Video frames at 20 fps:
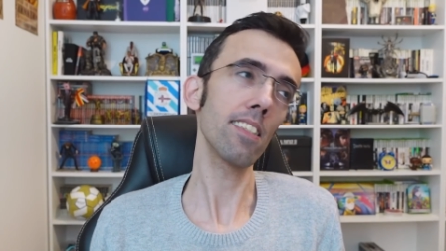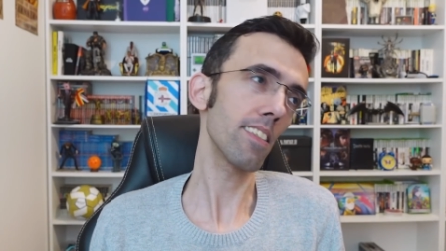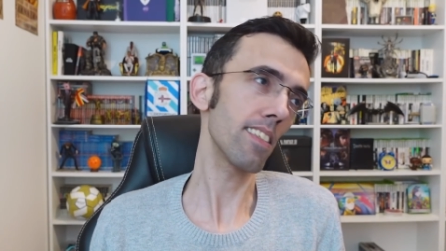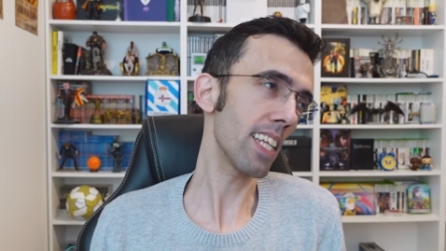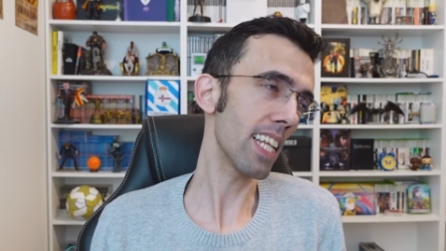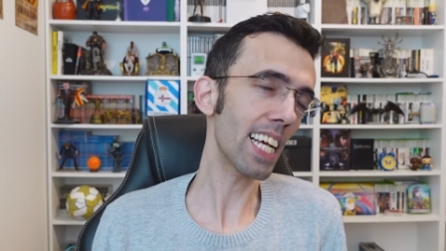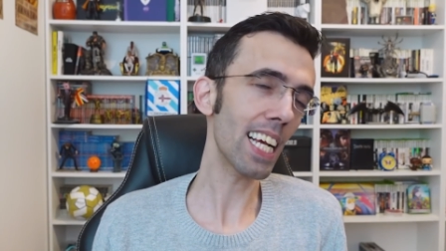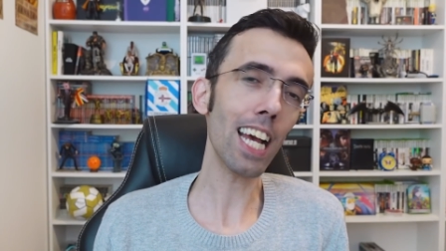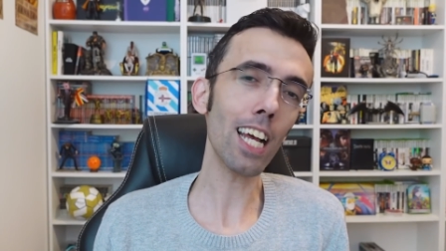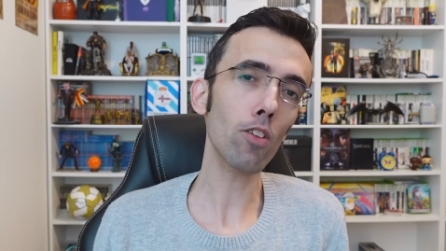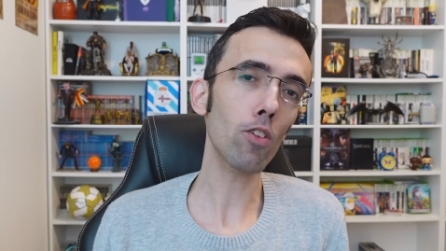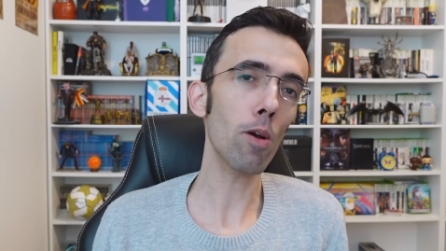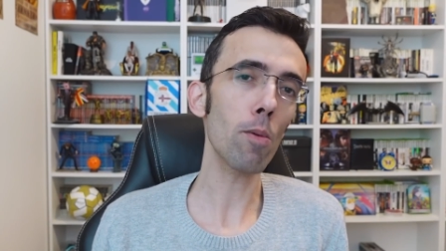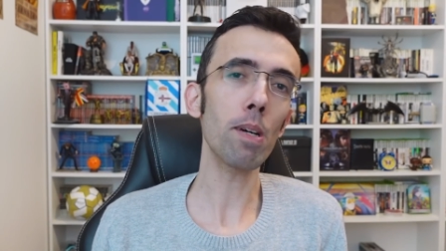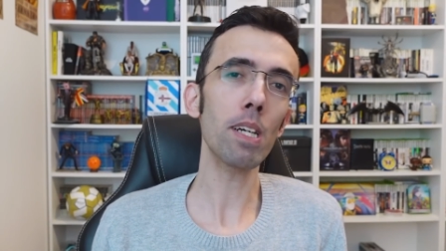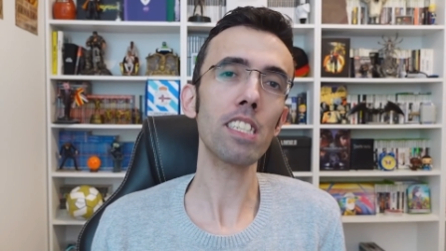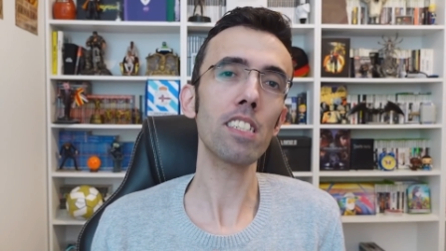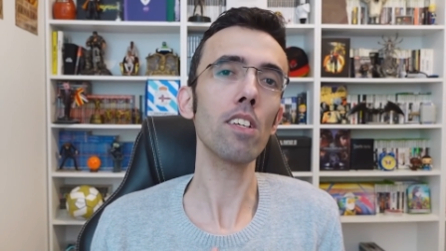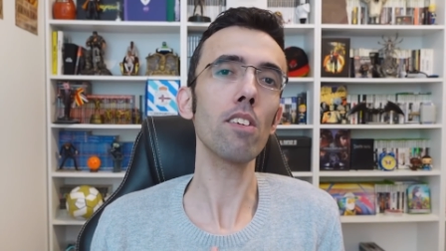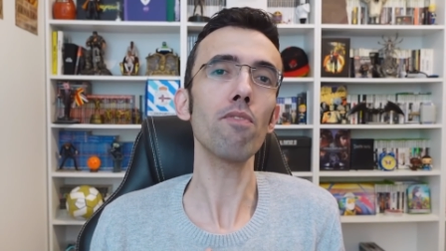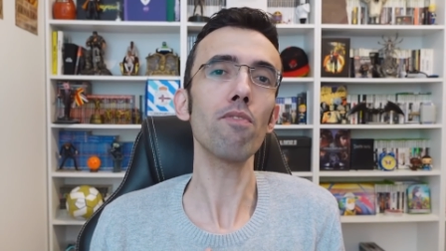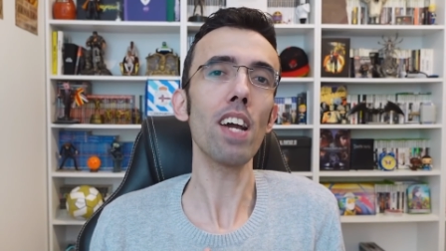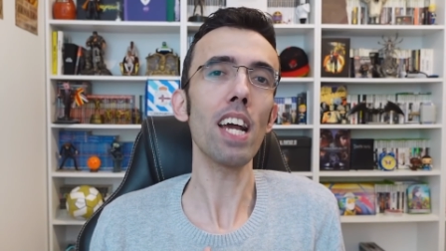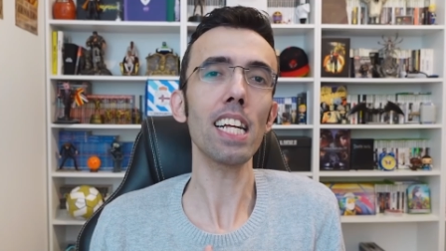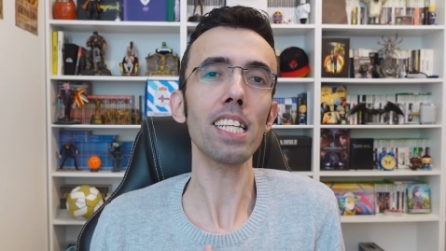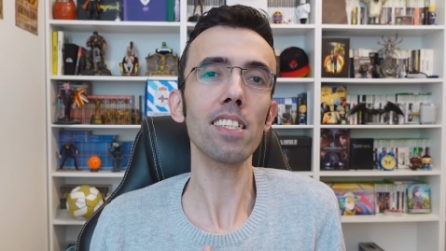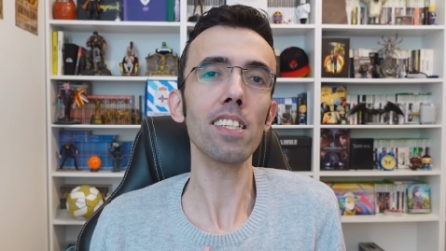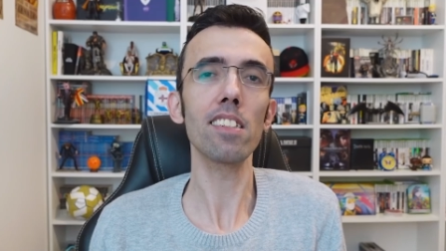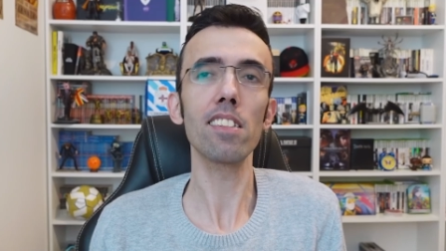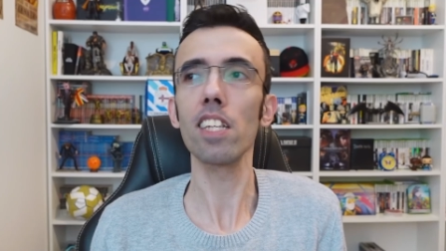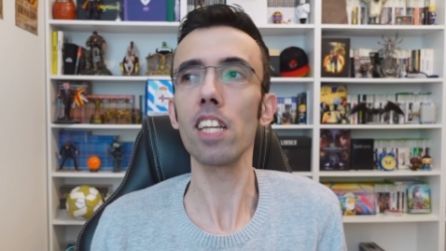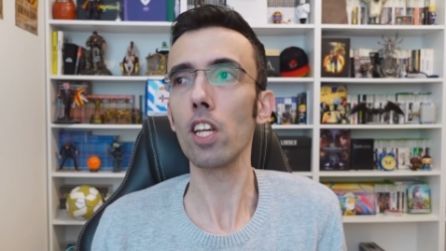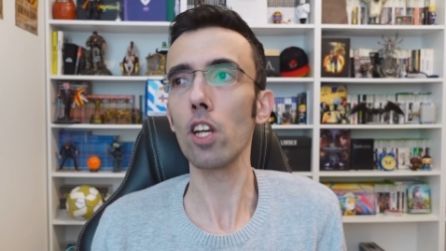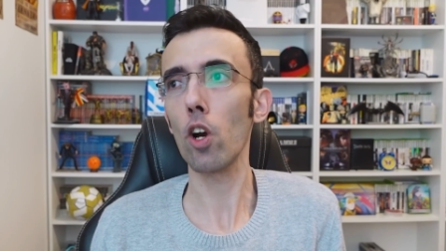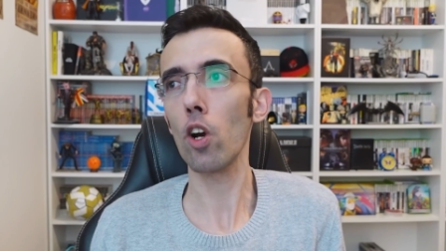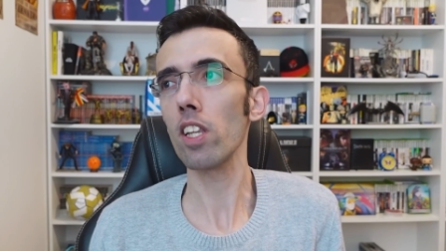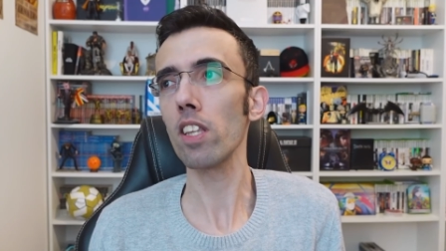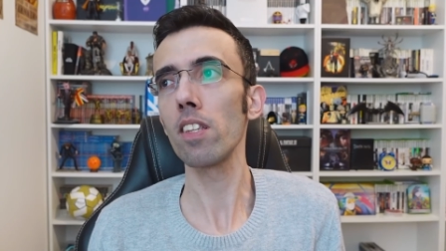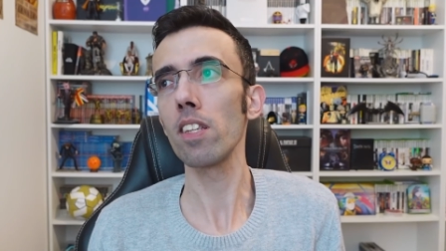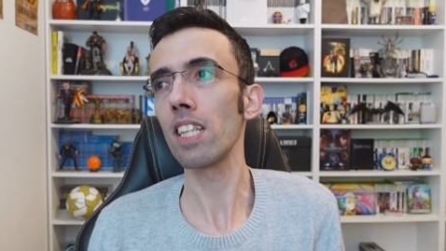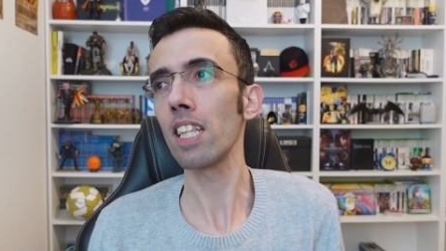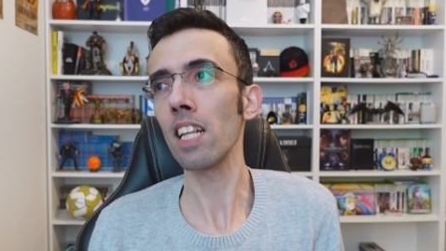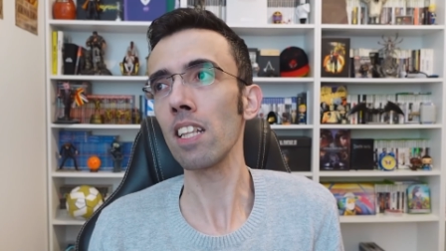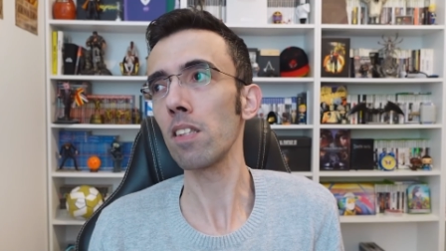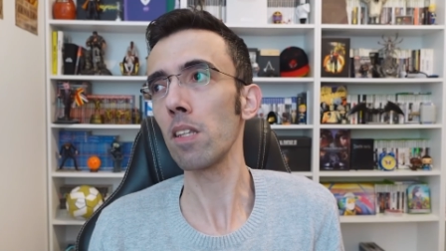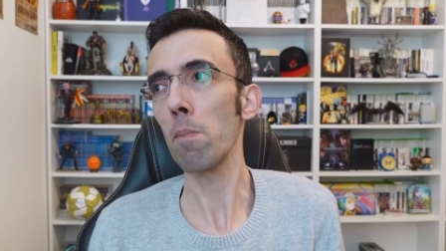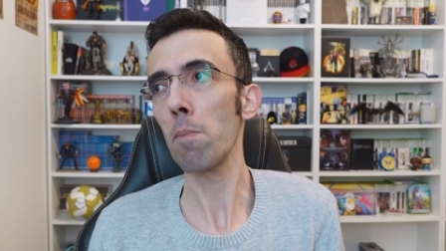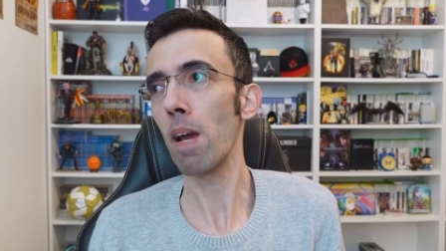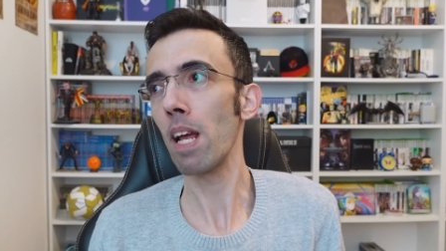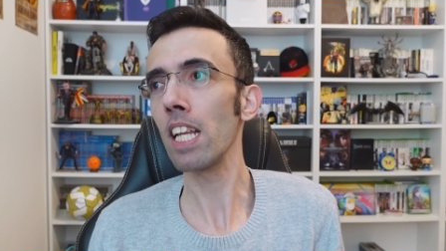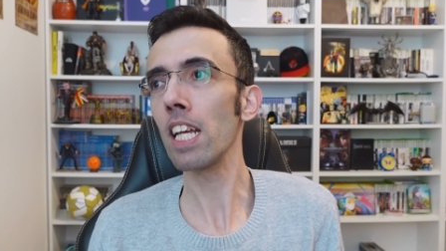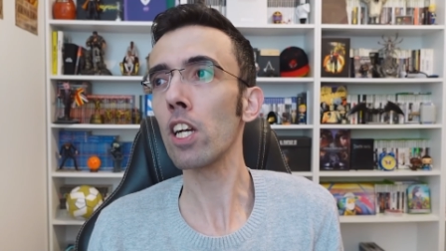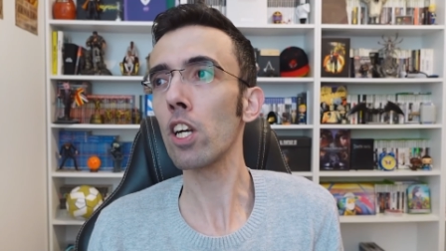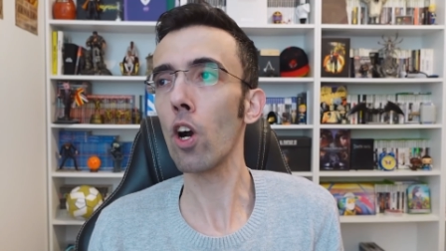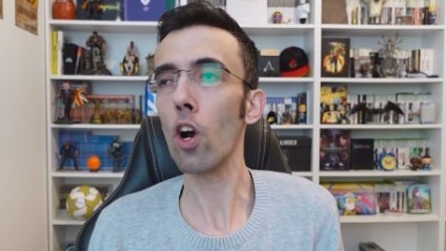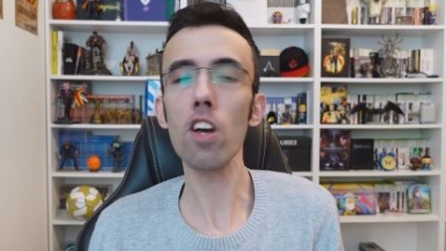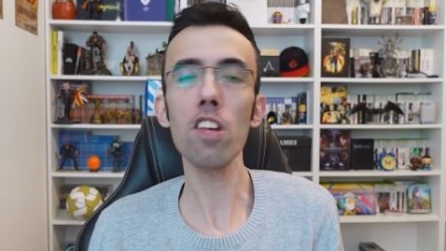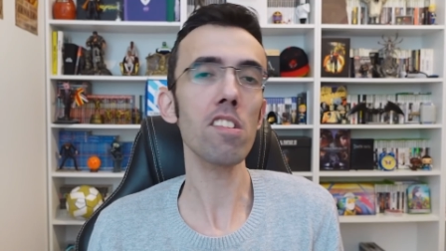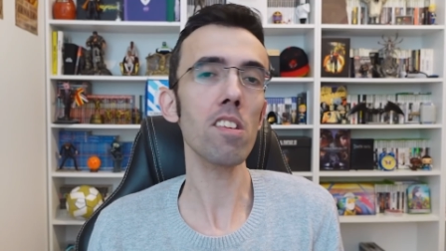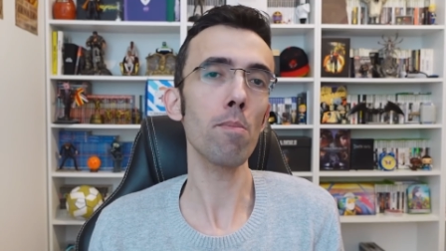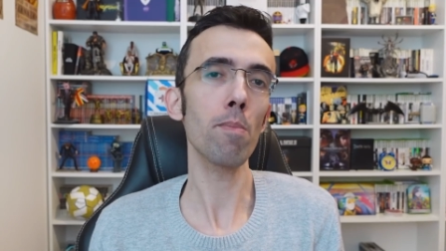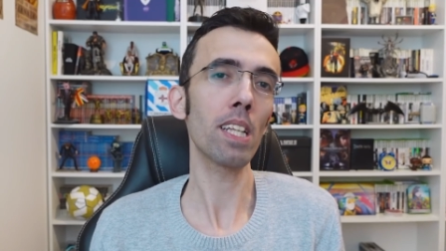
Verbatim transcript: legato a Mass Effect ti ricordi tante belle cose,